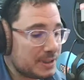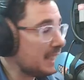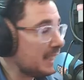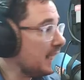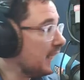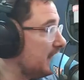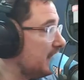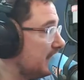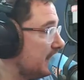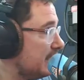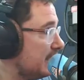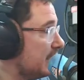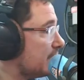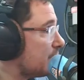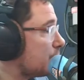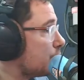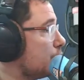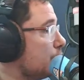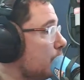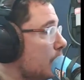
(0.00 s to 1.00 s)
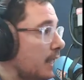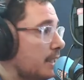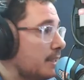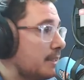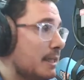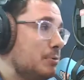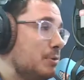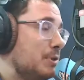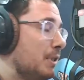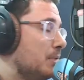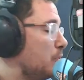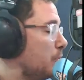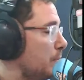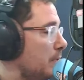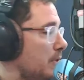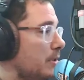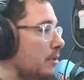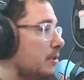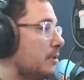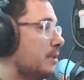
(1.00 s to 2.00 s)
ça a été Est-ce que tu as eu des
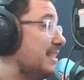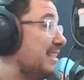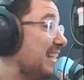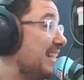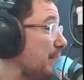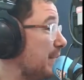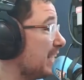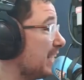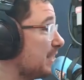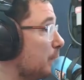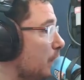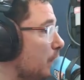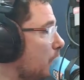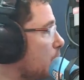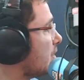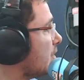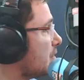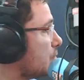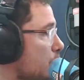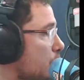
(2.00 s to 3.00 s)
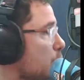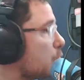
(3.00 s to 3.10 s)
moments d'abattement ou est-ce qu'au